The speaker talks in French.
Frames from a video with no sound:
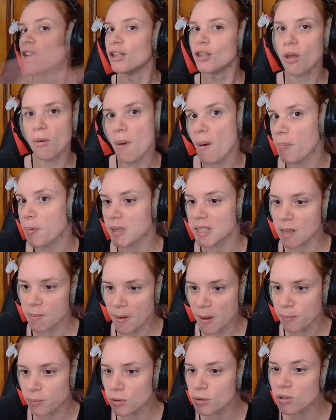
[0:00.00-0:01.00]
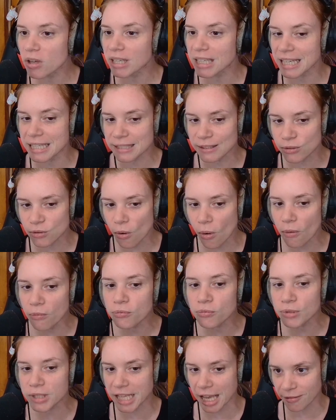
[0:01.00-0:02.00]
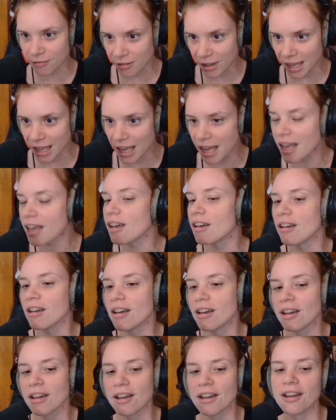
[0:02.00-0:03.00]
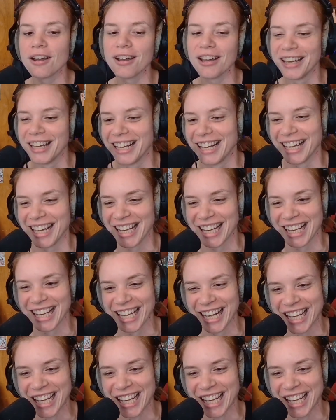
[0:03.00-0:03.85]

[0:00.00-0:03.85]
Ne me posez pas plus de questions, vous savez.